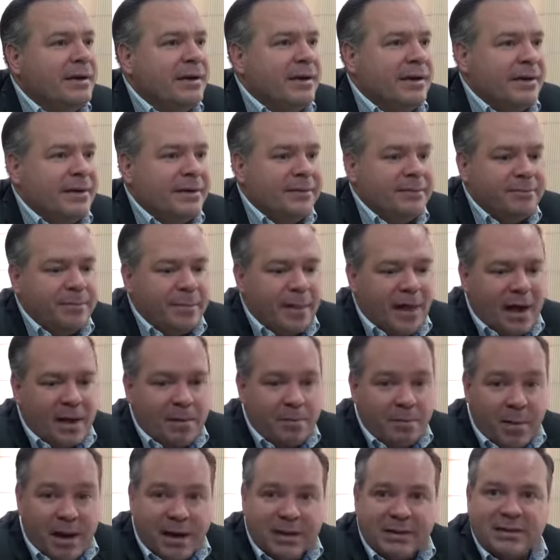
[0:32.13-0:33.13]
eh,
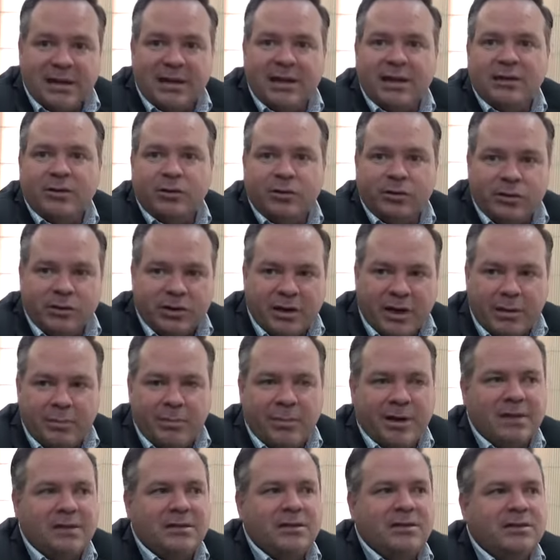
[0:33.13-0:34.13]
hay más delitos,
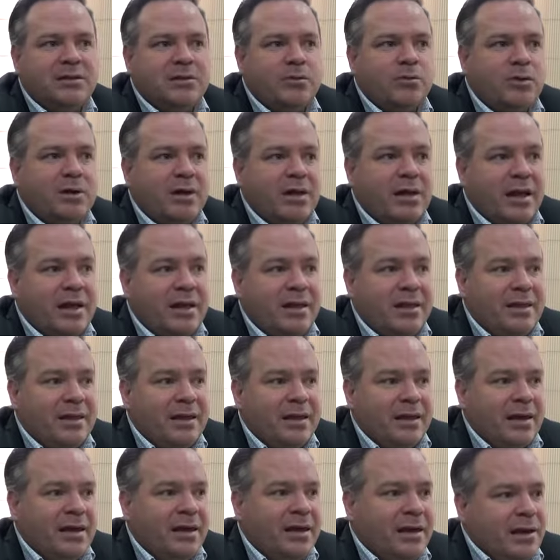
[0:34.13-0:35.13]
hay más
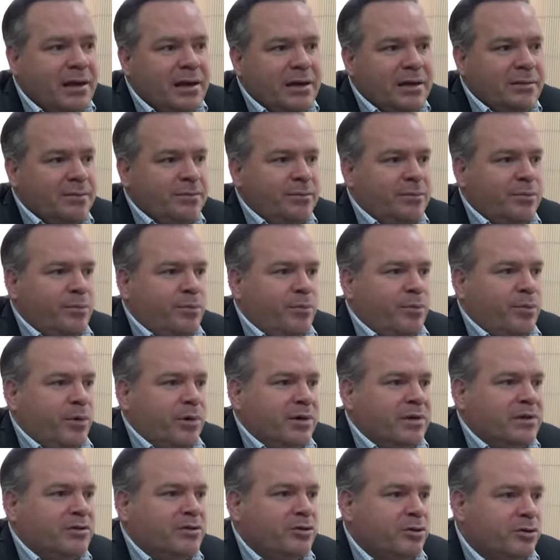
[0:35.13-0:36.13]
inseguridad y
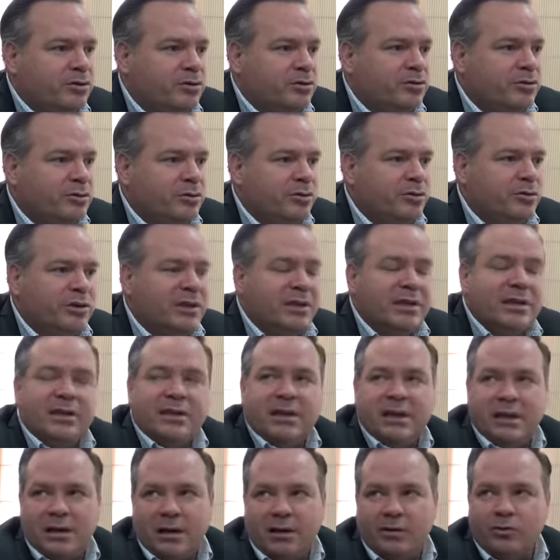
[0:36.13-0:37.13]
pues no, no se
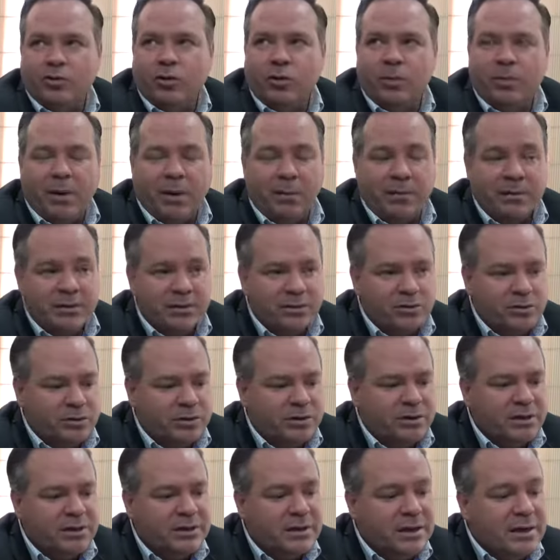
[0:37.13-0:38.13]
detiene a los culpables.
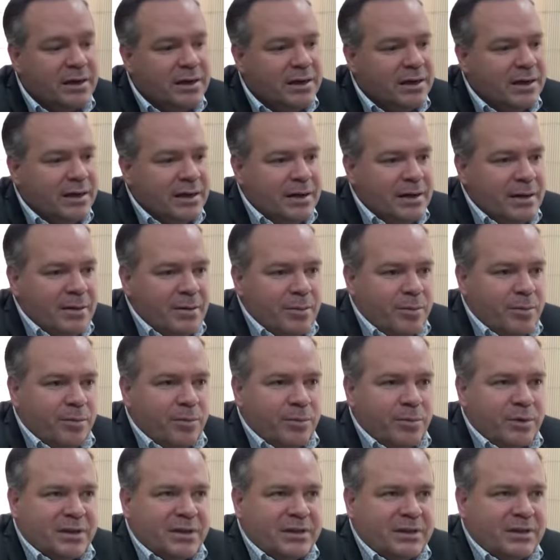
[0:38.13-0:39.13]
Entonces,
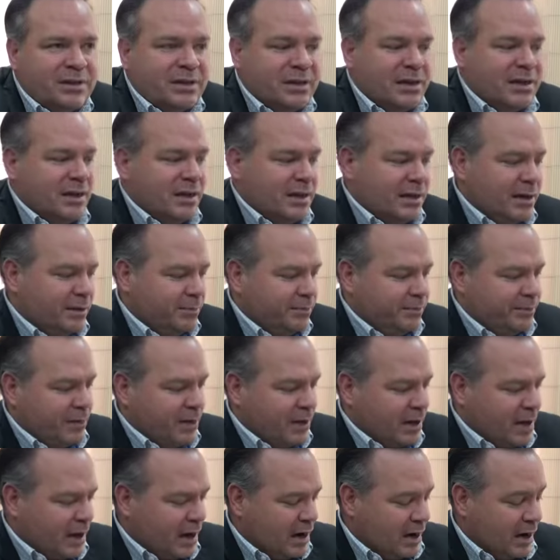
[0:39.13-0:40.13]
pues eh,
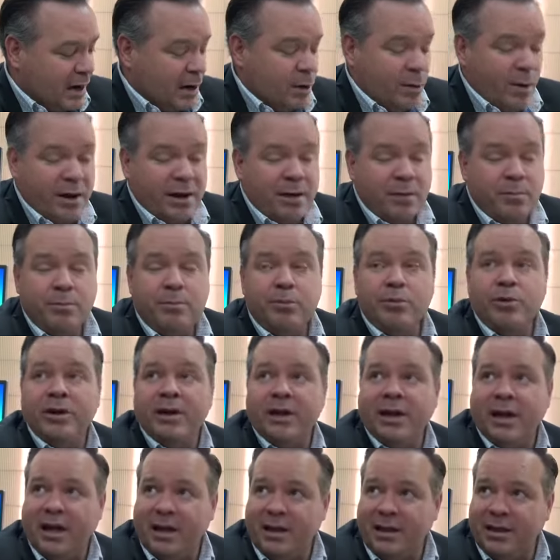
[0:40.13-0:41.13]
el que no haya
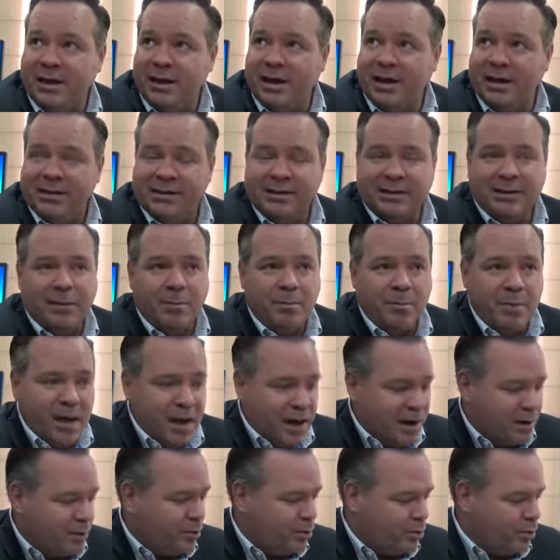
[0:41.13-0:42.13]
impunidad es
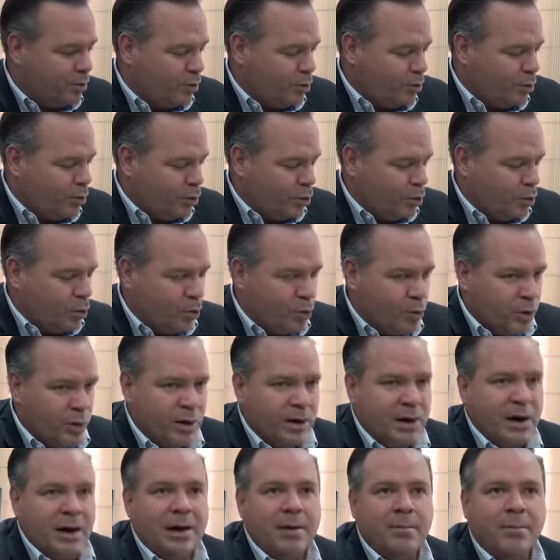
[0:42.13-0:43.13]
también
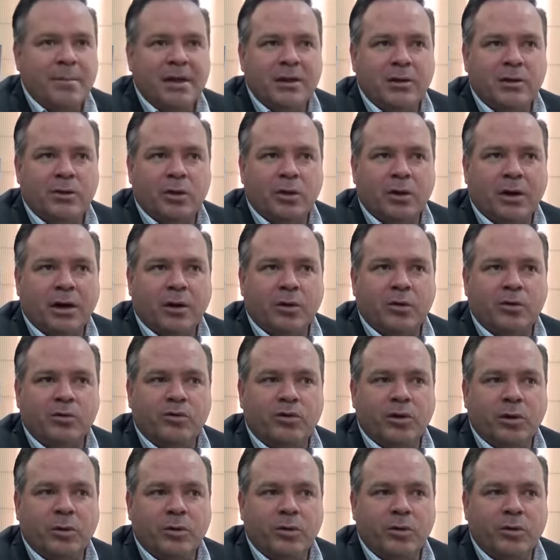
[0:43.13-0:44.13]
un elemento que
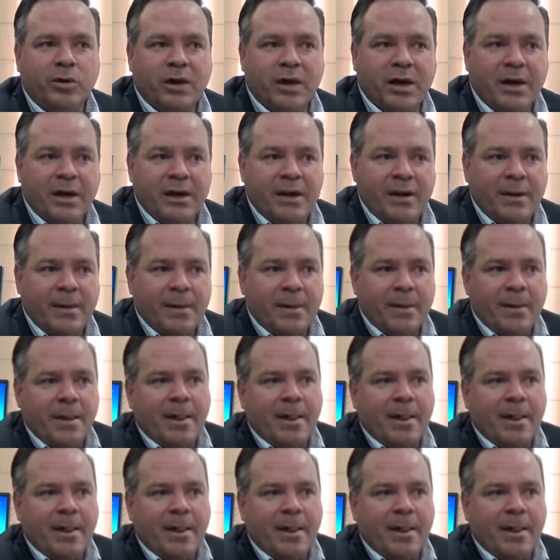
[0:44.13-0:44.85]
contribuye